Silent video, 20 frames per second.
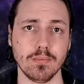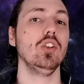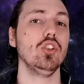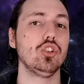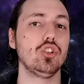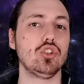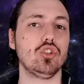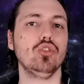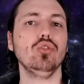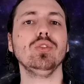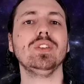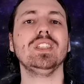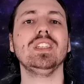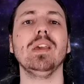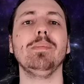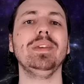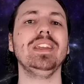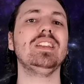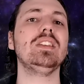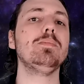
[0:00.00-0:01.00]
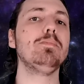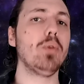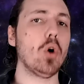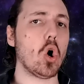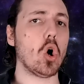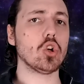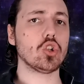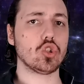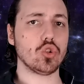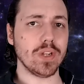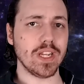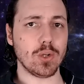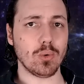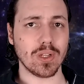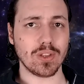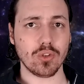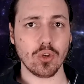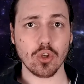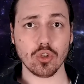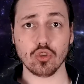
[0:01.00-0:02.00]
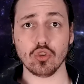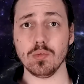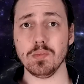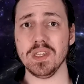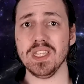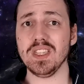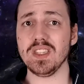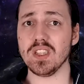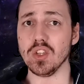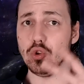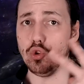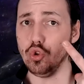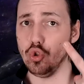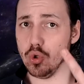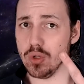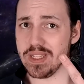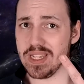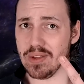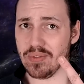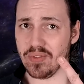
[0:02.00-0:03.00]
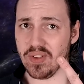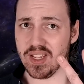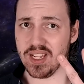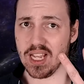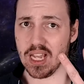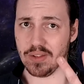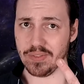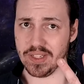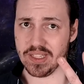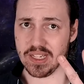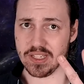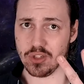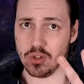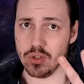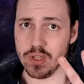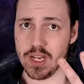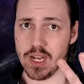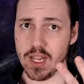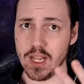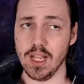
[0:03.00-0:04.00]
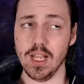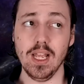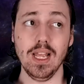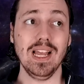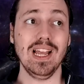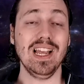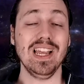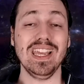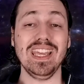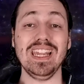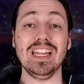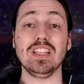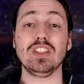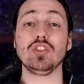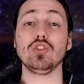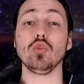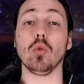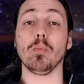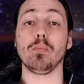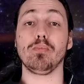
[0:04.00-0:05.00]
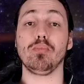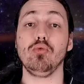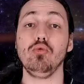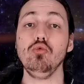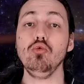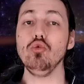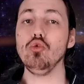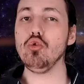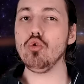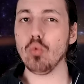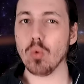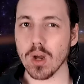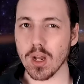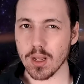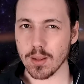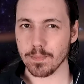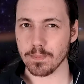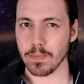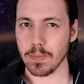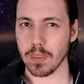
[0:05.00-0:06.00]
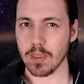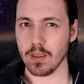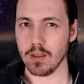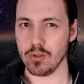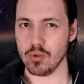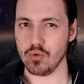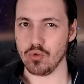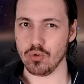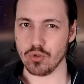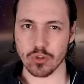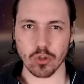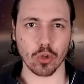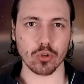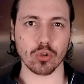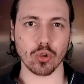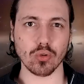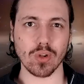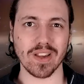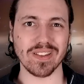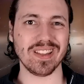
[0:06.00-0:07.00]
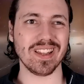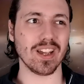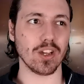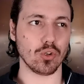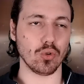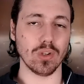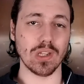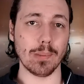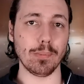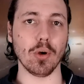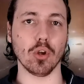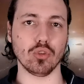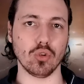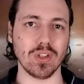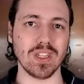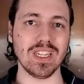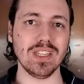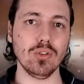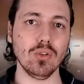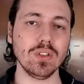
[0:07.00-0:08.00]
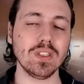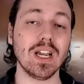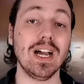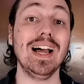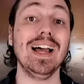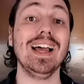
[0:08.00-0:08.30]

Ceux qui habitent proche de l'équateur subissent deux effets gravitationnels. Ils sont plus loin du centre de la Terre que n'importe qui d'autre,